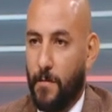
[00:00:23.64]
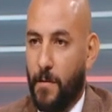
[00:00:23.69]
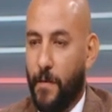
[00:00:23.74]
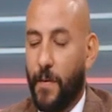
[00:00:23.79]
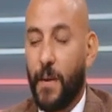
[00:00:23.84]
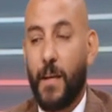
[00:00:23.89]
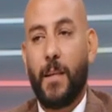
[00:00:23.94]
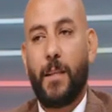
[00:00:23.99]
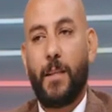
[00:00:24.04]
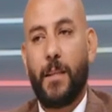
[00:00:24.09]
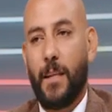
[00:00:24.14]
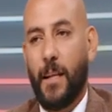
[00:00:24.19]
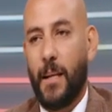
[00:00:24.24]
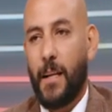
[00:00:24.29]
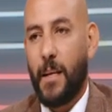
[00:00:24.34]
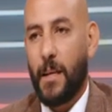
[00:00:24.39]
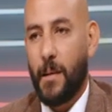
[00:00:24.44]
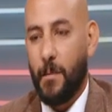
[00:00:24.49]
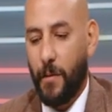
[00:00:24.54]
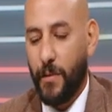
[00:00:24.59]
ففكره ان
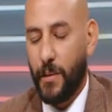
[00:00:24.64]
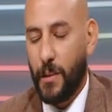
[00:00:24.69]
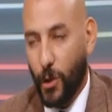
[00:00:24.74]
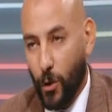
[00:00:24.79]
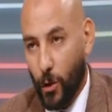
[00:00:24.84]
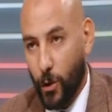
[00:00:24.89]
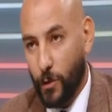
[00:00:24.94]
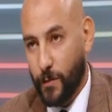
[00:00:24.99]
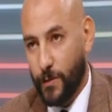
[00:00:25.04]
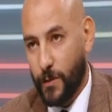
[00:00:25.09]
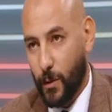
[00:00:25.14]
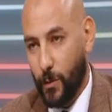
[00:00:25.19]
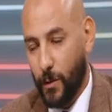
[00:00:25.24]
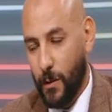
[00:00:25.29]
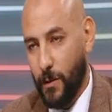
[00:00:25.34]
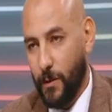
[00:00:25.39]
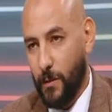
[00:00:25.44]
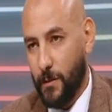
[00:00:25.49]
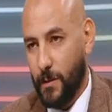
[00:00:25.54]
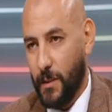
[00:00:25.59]
انا يبقى في توقف
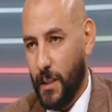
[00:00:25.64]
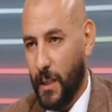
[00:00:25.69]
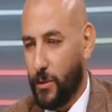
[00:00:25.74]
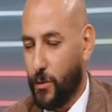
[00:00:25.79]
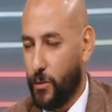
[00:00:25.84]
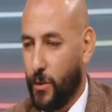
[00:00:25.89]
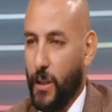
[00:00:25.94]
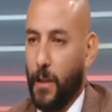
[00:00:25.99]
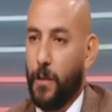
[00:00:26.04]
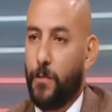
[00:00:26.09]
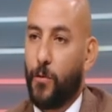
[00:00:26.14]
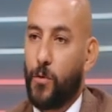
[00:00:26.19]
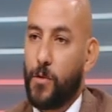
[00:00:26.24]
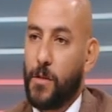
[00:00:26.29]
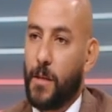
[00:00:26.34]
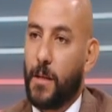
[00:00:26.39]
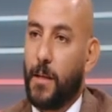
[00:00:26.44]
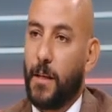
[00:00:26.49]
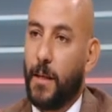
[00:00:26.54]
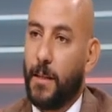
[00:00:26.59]
طويل دي هتتيح
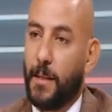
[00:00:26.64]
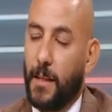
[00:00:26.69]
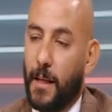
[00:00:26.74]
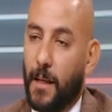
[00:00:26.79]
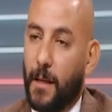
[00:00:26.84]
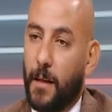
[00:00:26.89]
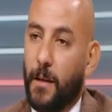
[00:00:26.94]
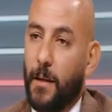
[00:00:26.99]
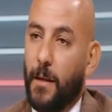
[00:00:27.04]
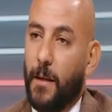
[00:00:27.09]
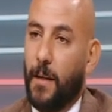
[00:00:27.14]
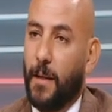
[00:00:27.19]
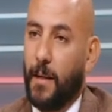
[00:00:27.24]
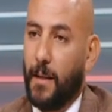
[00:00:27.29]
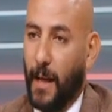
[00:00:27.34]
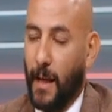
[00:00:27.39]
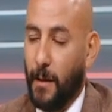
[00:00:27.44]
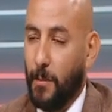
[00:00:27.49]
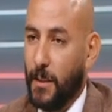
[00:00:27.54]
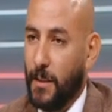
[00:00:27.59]
الفرصه لان انا
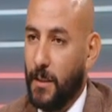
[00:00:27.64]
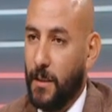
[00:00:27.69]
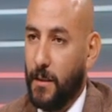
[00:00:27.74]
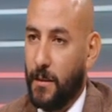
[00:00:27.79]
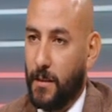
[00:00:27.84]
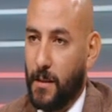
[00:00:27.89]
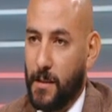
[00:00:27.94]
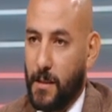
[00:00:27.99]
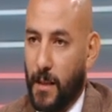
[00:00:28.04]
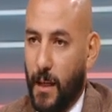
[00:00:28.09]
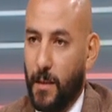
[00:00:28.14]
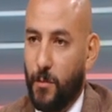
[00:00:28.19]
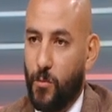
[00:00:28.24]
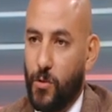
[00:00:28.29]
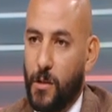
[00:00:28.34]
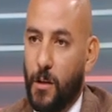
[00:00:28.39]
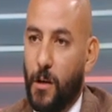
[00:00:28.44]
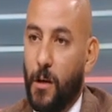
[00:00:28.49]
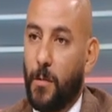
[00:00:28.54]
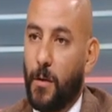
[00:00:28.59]
اللعيبه دي تستعيد
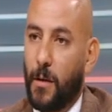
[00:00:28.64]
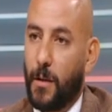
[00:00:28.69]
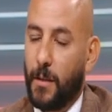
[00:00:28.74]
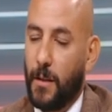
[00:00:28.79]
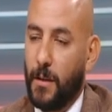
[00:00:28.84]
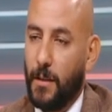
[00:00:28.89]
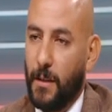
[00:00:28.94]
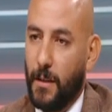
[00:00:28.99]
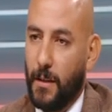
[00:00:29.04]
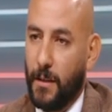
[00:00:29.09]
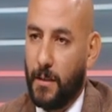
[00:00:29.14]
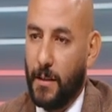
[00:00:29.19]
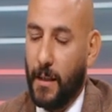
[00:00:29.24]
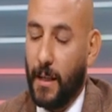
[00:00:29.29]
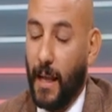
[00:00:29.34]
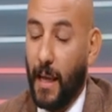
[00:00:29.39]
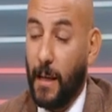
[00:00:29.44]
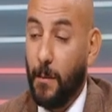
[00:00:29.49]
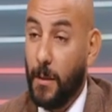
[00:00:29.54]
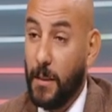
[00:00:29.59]
مستواها مره ثانيه ان
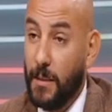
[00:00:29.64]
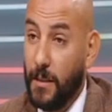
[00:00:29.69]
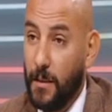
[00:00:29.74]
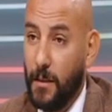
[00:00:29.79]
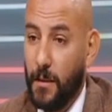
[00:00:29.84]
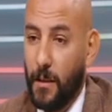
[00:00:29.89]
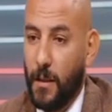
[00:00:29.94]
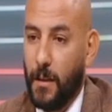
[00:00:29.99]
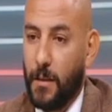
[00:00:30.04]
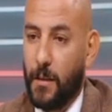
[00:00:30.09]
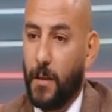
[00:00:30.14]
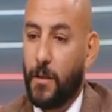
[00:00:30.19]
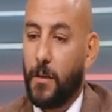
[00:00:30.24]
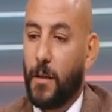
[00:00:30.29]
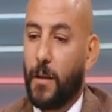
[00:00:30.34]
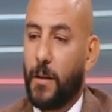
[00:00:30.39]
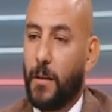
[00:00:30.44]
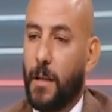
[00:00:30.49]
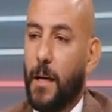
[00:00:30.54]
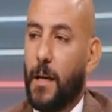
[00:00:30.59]
اللعيبه دي
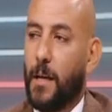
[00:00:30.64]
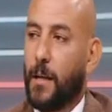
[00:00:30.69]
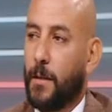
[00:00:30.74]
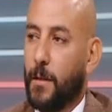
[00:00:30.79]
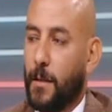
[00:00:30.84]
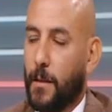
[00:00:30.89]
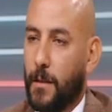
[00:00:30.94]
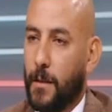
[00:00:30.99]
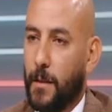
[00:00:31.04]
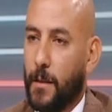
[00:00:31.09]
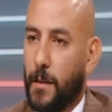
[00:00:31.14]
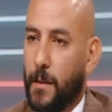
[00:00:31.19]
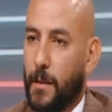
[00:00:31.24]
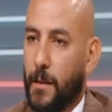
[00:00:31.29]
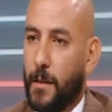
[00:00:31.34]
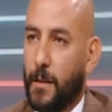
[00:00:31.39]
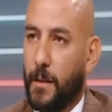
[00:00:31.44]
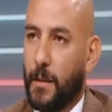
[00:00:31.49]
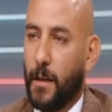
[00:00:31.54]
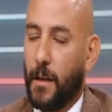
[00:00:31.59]
تقدر انها
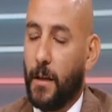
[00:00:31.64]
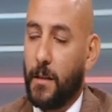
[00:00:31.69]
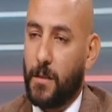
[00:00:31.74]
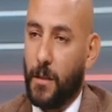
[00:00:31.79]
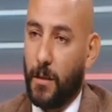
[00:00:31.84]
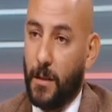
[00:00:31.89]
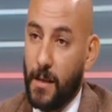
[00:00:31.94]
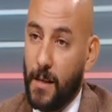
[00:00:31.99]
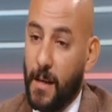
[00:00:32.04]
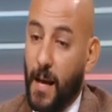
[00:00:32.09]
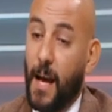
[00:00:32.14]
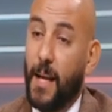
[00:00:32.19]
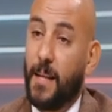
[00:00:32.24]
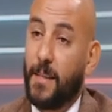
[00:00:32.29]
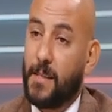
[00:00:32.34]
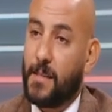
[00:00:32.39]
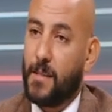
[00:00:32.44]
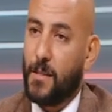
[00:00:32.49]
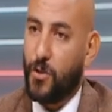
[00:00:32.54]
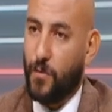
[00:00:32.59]
آه، يحصل لها
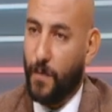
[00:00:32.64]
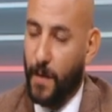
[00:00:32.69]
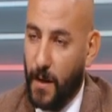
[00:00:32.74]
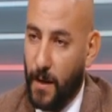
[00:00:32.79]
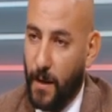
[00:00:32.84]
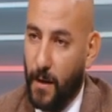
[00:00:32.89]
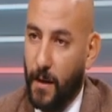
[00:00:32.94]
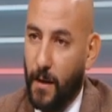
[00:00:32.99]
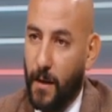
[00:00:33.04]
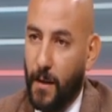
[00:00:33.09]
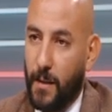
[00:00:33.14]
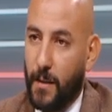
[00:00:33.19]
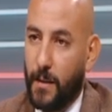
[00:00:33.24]
حاله استشفاء